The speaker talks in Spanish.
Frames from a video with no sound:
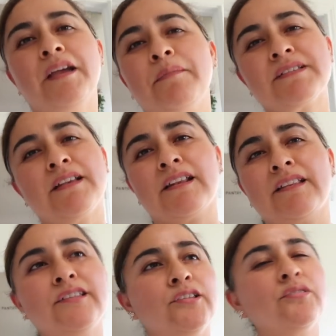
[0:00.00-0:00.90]
Y además al
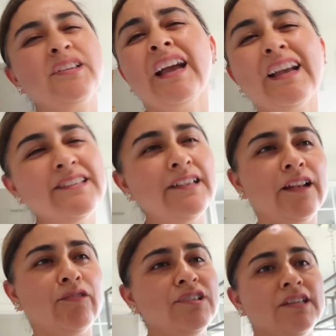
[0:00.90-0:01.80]
ratito, ya casi en la
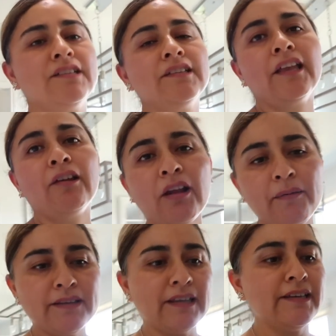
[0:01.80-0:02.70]
nochecita, ya una
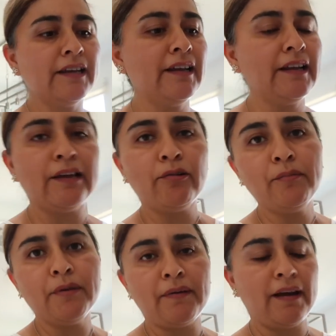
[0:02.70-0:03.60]
vez que llegue Leo
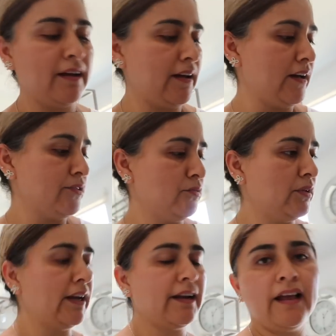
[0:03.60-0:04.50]
me va a
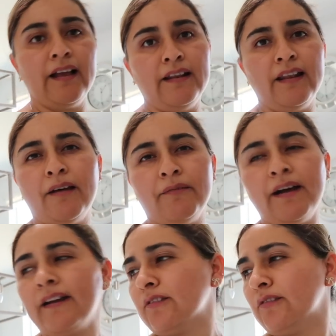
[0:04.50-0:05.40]
ayudar a
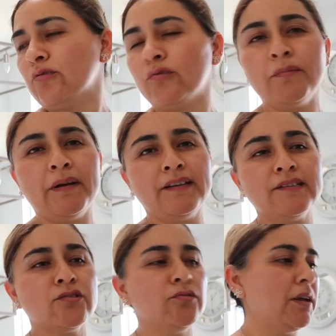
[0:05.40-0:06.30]
lavar todo el
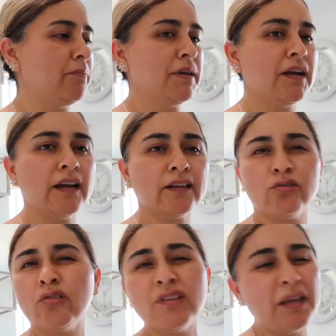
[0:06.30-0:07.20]
marisco y a picar
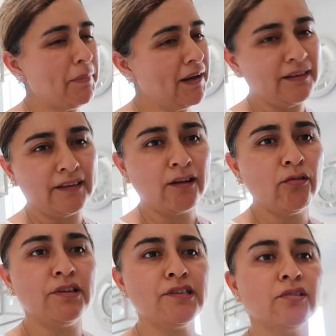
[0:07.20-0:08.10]
todo ya para
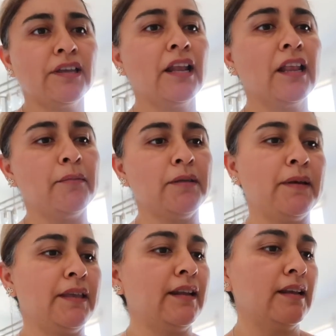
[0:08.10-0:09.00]
tenerlo listo. Ya nada más
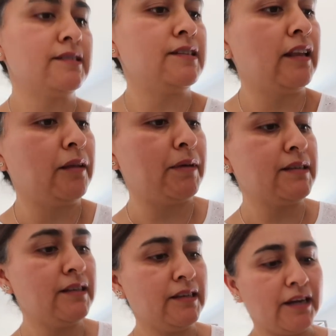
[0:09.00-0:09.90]
mañana, así nada
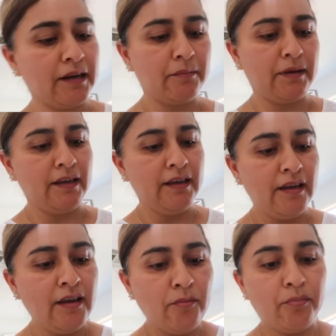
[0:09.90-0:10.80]
más dedicarme
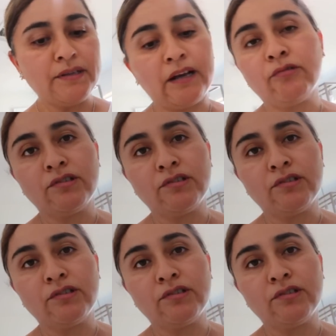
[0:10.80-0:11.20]
pues a